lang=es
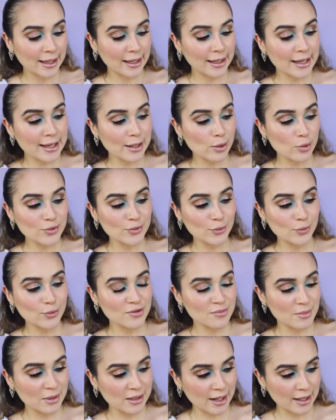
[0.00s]
y los
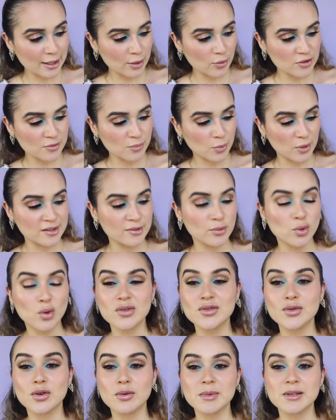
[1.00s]
otros metálicos pues
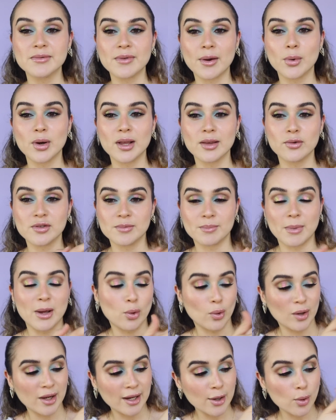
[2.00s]
no son mis favoritos
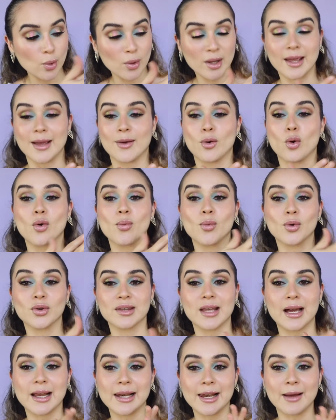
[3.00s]
pero creo que como
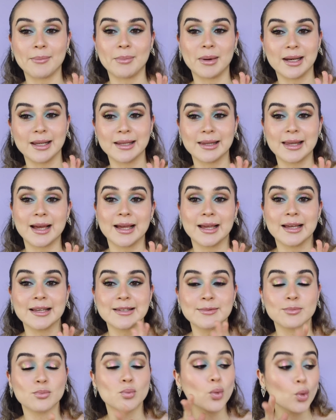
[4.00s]
tal la paleta
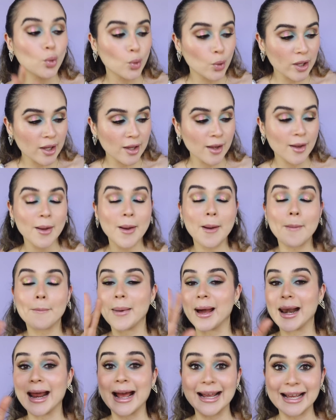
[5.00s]
es muy
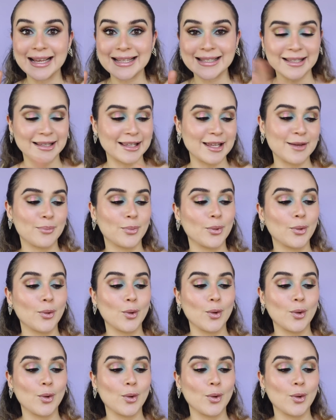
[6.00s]
para ese tipo